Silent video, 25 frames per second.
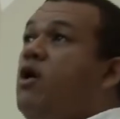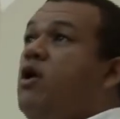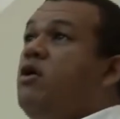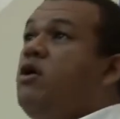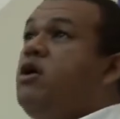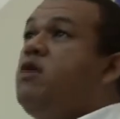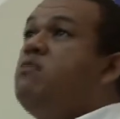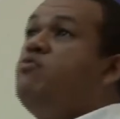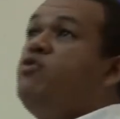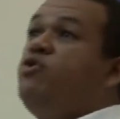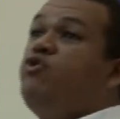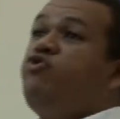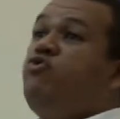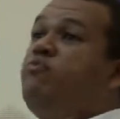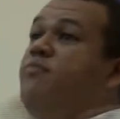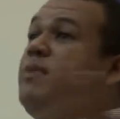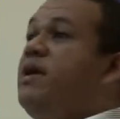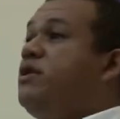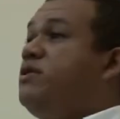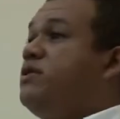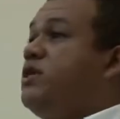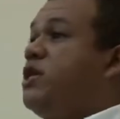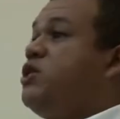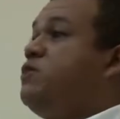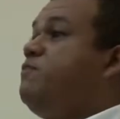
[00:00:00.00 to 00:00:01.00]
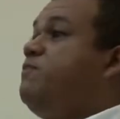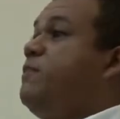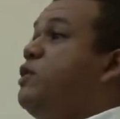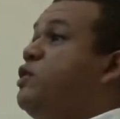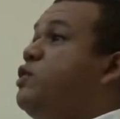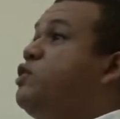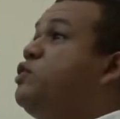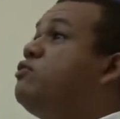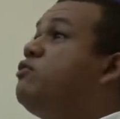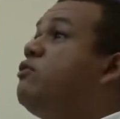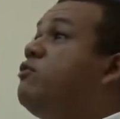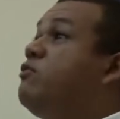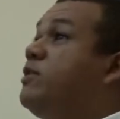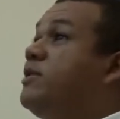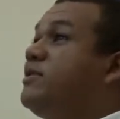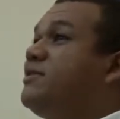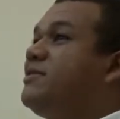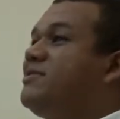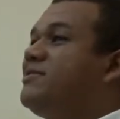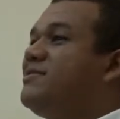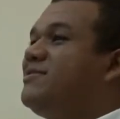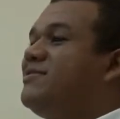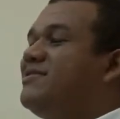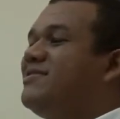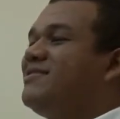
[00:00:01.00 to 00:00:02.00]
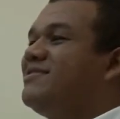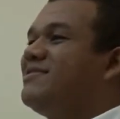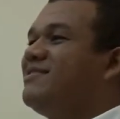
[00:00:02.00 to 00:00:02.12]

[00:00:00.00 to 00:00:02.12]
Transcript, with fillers: e muito menos as pessoas.